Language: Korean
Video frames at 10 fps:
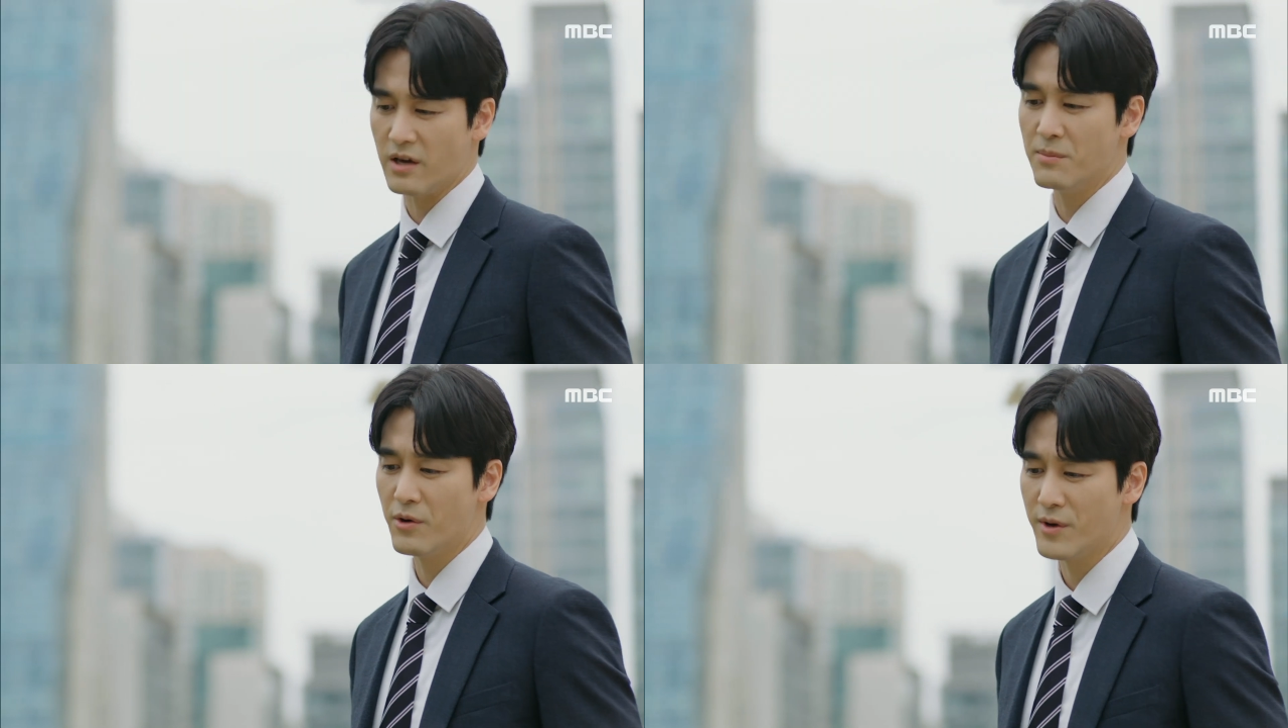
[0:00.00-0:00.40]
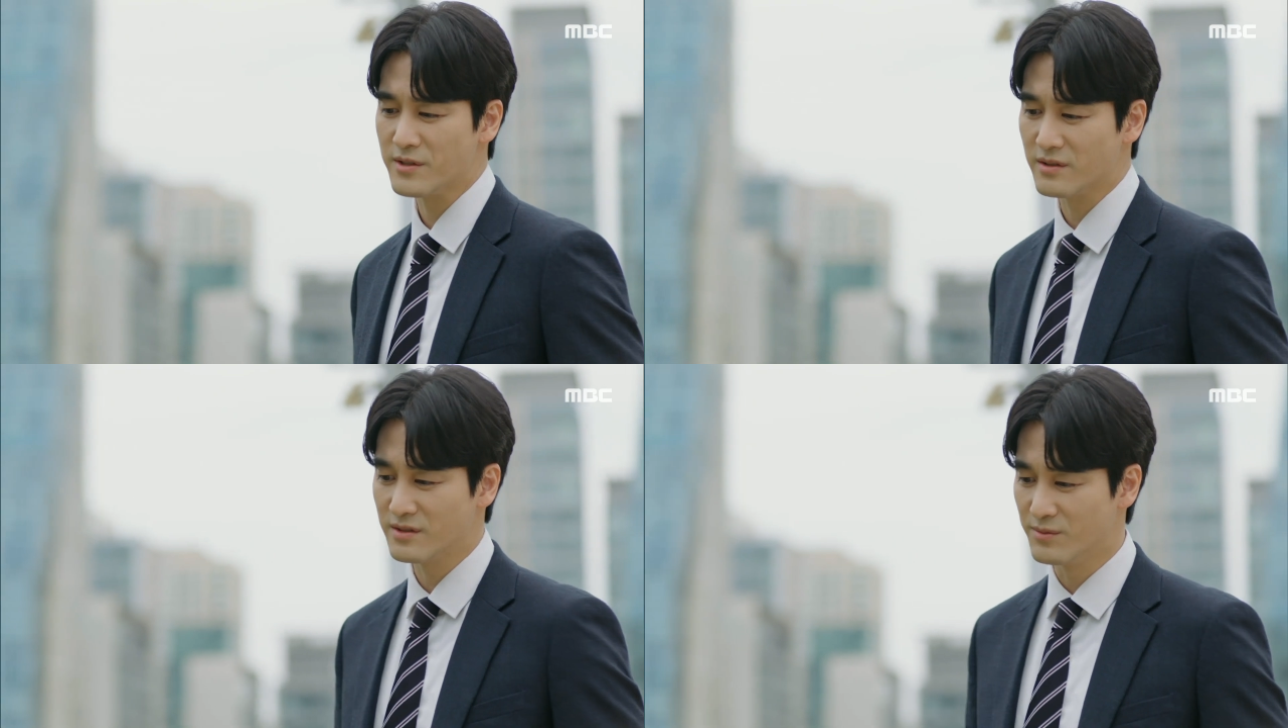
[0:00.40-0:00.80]
재벌 그냥.
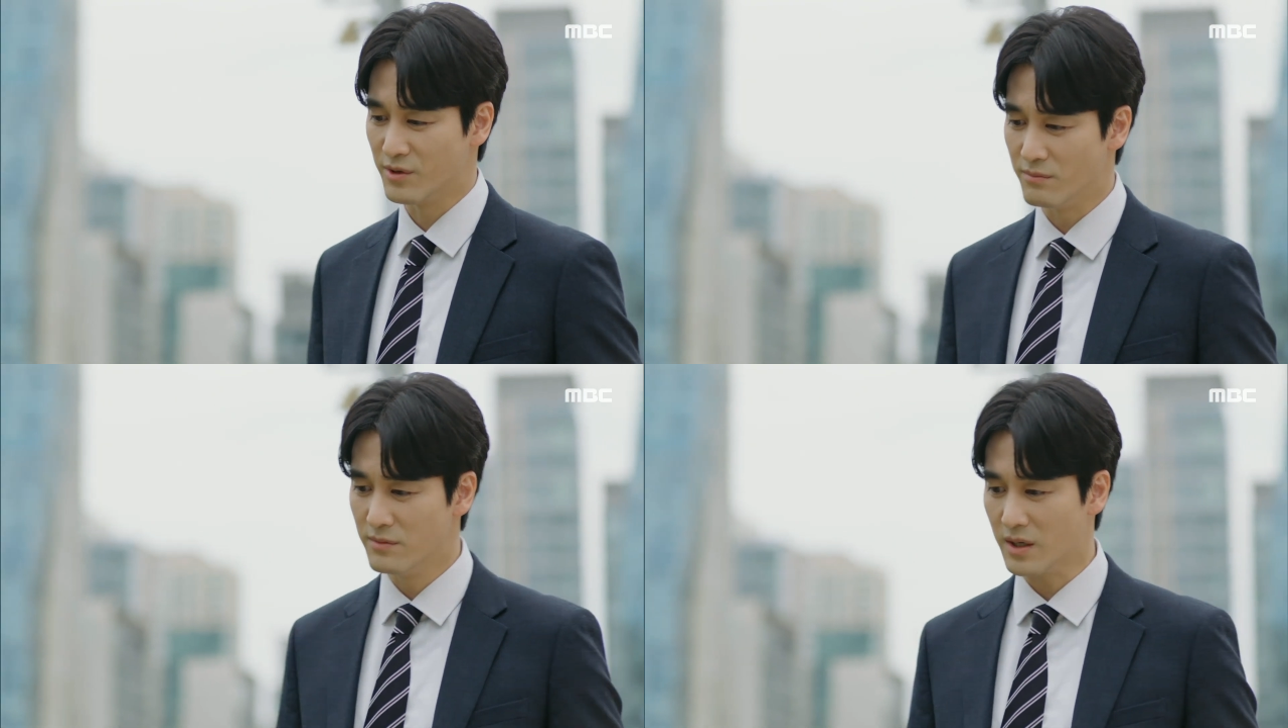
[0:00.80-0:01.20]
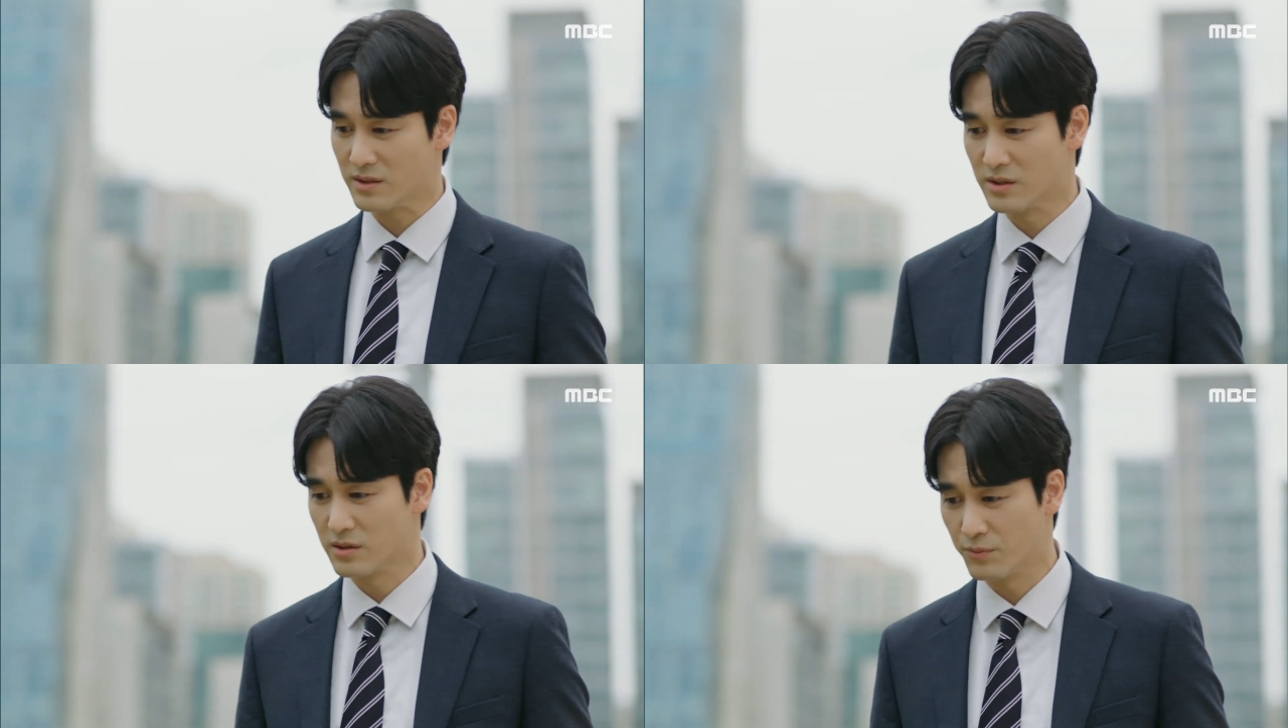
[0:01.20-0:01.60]
회장님을 엄마가
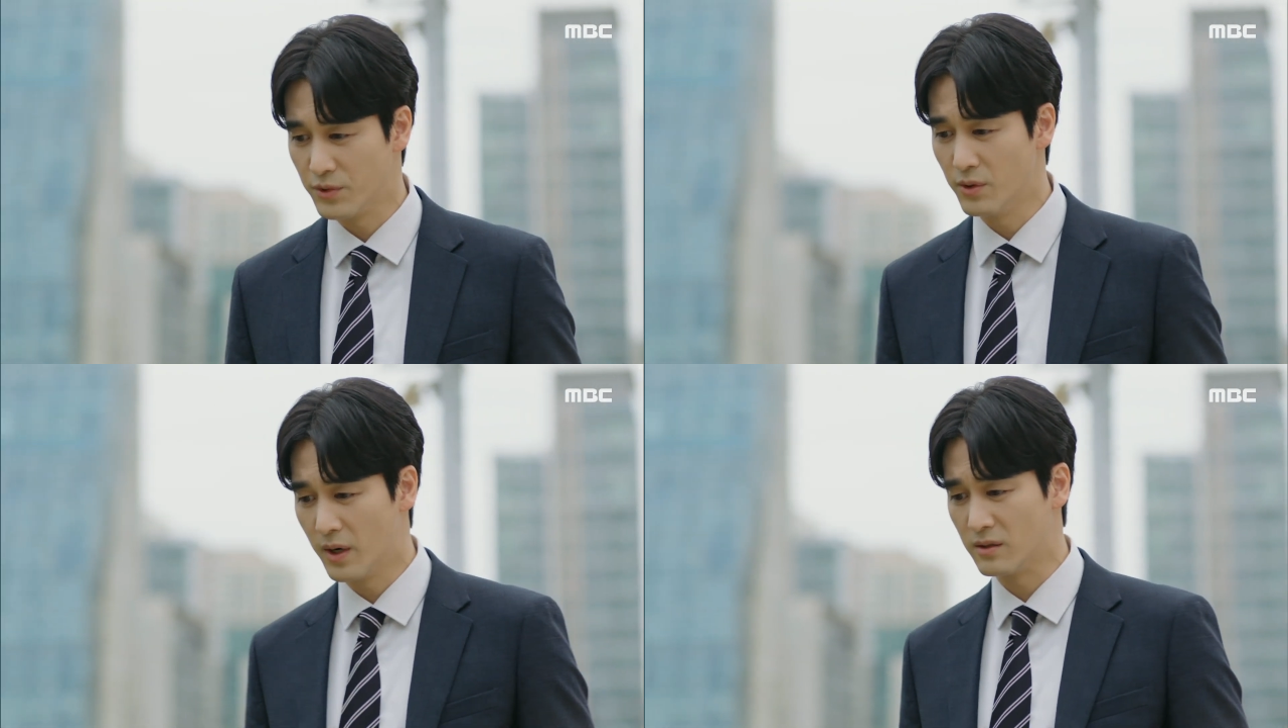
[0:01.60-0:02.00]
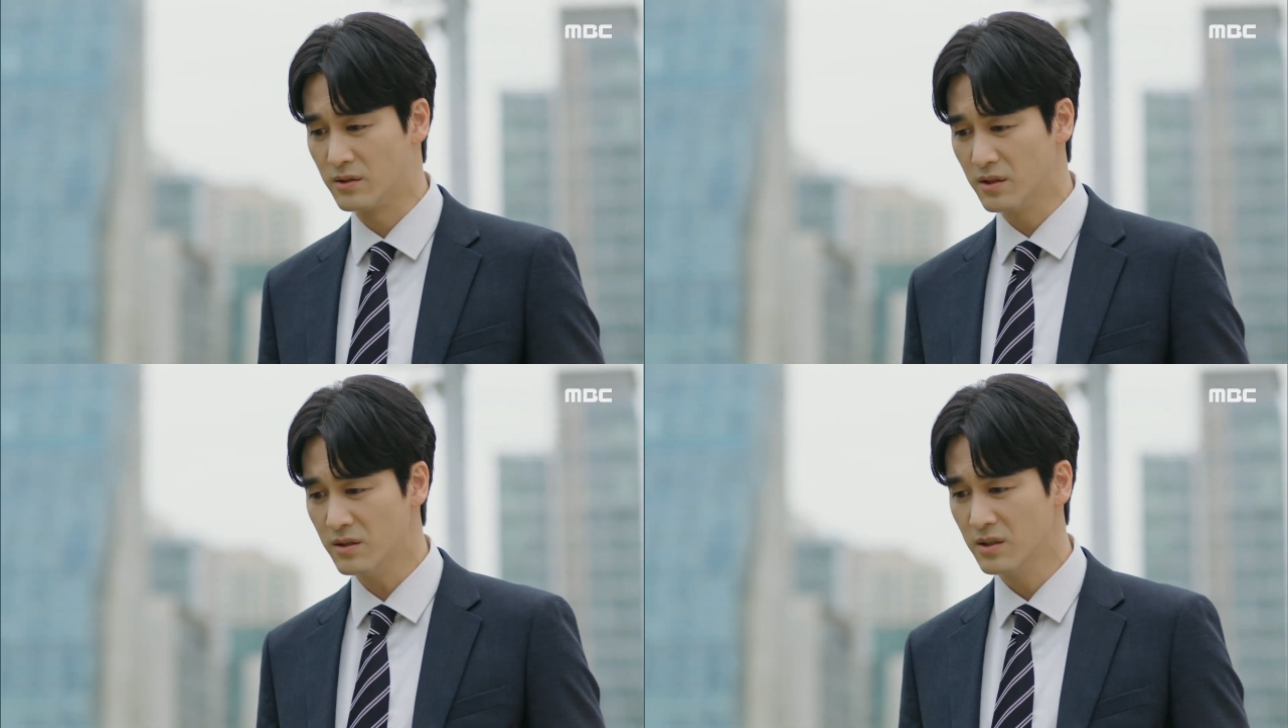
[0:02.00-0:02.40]
직접 위로해드려?
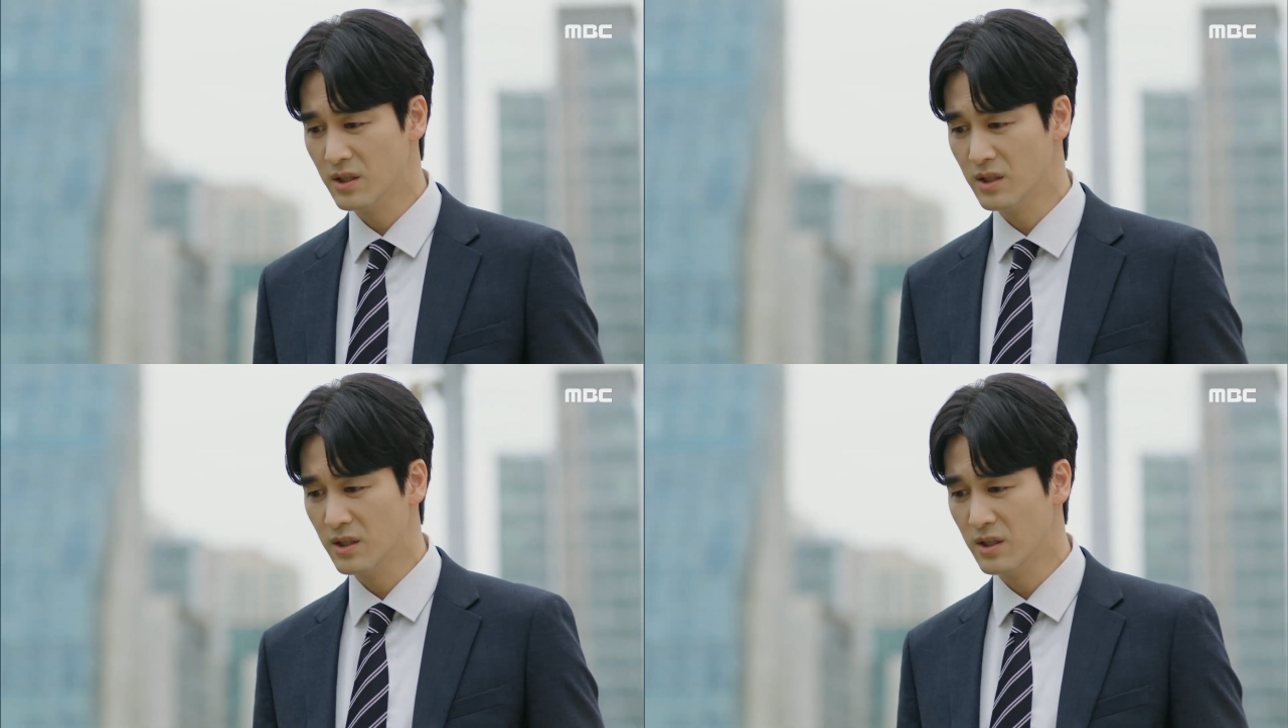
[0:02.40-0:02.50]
